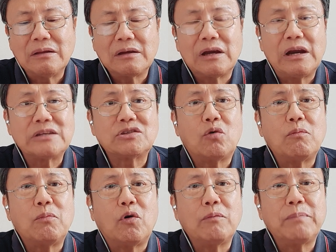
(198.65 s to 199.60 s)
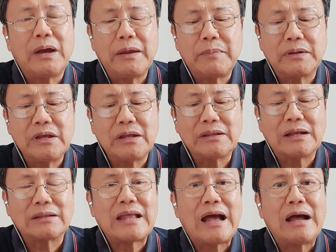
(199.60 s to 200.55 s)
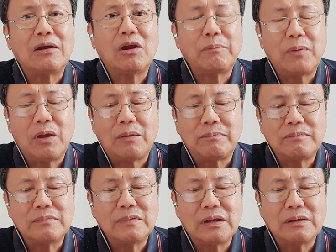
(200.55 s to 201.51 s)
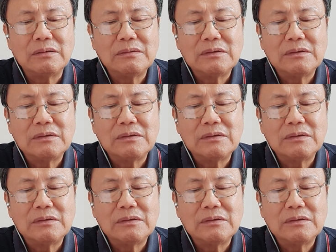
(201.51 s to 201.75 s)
ก็เลยส่งผลไปประเทศต่างๆ รอบๆนะ